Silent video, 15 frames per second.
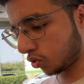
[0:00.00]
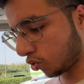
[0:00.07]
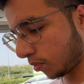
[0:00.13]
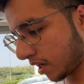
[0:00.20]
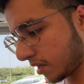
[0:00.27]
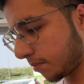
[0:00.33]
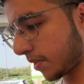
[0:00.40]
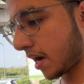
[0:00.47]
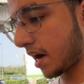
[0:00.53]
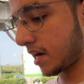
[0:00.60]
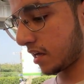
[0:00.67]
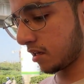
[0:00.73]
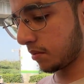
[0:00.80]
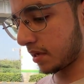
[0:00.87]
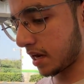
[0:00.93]
तो भाई
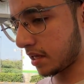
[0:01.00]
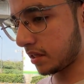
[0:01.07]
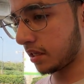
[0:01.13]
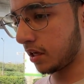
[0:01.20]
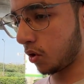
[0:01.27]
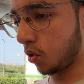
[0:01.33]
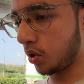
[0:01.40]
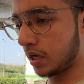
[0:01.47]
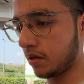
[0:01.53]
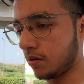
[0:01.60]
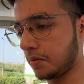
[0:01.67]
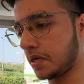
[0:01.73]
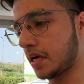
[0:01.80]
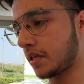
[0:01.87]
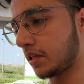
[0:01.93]
पराठा भी बनाते हैं रोटी
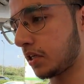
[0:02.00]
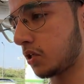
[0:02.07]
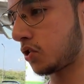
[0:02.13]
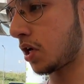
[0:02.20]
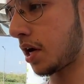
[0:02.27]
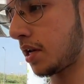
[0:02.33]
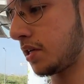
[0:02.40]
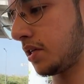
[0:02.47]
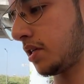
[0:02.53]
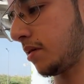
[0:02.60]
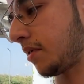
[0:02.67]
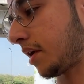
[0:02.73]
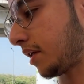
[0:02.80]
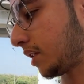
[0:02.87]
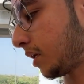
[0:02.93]
भी बनाते हैं सारी चीजें
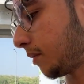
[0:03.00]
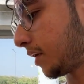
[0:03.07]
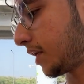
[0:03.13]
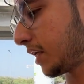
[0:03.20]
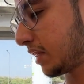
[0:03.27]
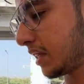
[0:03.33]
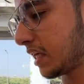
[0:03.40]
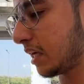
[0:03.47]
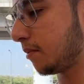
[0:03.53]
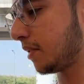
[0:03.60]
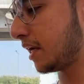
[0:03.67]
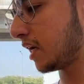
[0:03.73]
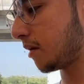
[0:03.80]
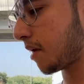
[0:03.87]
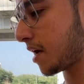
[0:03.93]
बनाते हैं भाई कितने की
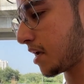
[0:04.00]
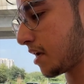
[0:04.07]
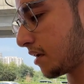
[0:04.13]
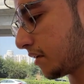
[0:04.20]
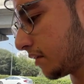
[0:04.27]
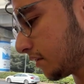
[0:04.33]
प्लेट है भाई